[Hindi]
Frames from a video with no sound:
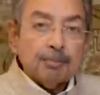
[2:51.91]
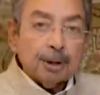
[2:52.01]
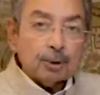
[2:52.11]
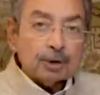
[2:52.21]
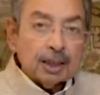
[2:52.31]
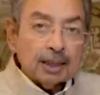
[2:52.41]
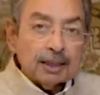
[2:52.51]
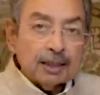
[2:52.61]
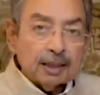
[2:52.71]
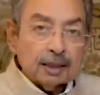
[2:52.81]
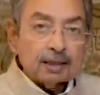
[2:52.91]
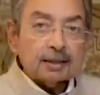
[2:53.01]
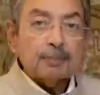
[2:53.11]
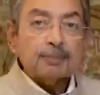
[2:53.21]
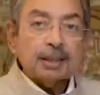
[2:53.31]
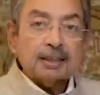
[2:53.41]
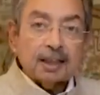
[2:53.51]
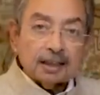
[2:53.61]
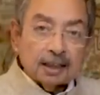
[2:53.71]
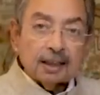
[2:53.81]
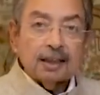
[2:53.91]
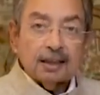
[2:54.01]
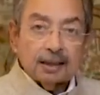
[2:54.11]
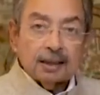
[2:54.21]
बेरोज़गारी की दर सबसे ज़्यादा है